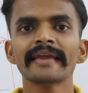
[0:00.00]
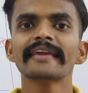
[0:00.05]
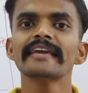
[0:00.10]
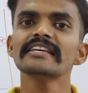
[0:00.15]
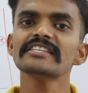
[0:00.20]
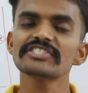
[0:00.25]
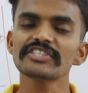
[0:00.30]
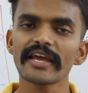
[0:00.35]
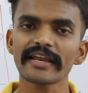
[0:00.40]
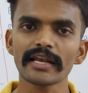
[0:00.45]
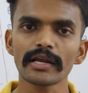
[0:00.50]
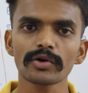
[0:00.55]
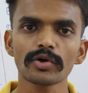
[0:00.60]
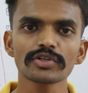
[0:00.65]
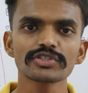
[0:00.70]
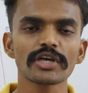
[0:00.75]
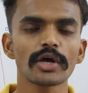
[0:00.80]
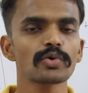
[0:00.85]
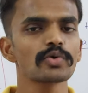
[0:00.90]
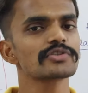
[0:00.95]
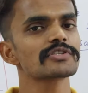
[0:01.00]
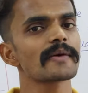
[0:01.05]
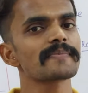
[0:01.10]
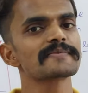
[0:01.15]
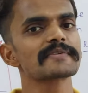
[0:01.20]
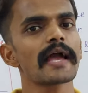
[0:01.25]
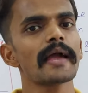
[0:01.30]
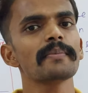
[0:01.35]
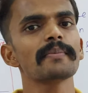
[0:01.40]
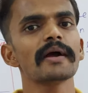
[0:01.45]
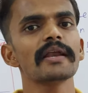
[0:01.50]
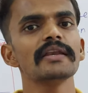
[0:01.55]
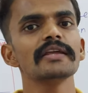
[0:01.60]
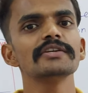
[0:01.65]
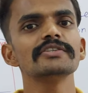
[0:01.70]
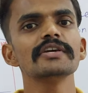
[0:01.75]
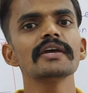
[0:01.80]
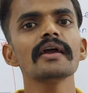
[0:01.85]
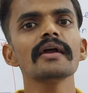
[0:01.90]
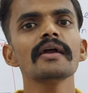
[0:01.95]
कि इस चैनल को जरूर सब्सक्राइब कर
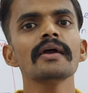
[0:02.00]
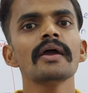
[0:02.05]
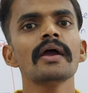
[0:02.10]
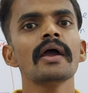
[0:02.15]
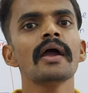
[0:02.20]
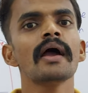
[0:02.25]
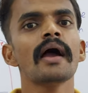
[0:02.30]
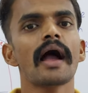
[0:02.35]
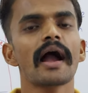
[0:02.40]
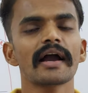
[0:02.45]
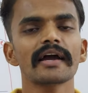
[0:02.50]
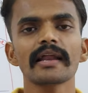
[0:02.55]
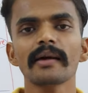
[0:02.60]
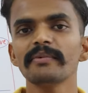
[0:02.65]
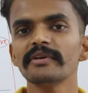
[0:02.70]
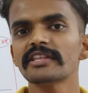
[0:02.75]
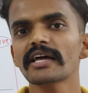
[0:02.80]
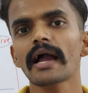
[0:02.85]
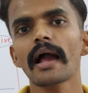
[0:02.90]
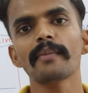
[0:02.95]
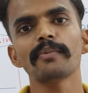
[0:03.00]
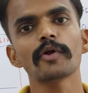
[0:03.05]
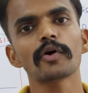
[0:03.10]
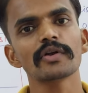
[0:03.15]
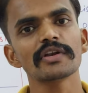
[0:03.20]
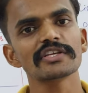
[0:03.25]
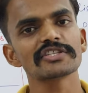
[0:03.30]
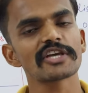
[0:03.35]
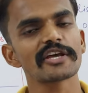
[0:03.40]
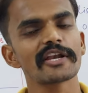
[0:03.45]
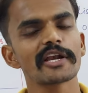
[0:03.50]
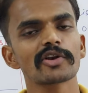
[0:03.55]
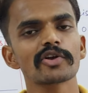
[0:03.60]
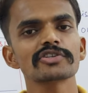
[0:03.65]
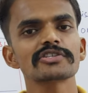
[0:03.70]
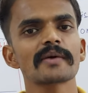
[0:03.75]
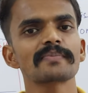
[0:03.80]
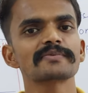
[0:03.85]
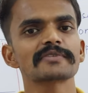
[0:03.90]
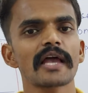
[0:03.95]
लीजिए अगर अभी तक आप लोगों ने चैनल
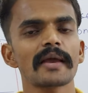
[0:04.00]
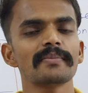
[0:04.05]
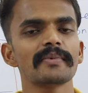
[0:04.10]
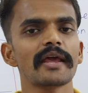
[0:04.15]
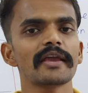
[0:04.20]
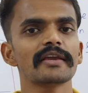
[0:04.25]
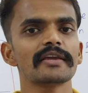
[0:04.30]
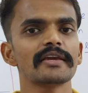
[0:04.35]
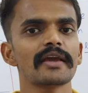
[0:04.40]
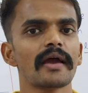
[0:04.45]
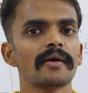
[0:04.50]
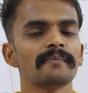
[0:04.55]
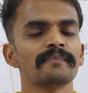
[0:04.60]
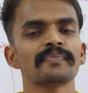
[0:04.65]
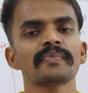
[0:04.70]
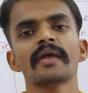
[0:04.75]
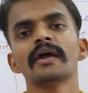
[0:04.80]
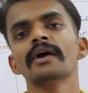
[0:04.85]
को सब्सक्राइब नहीं किया है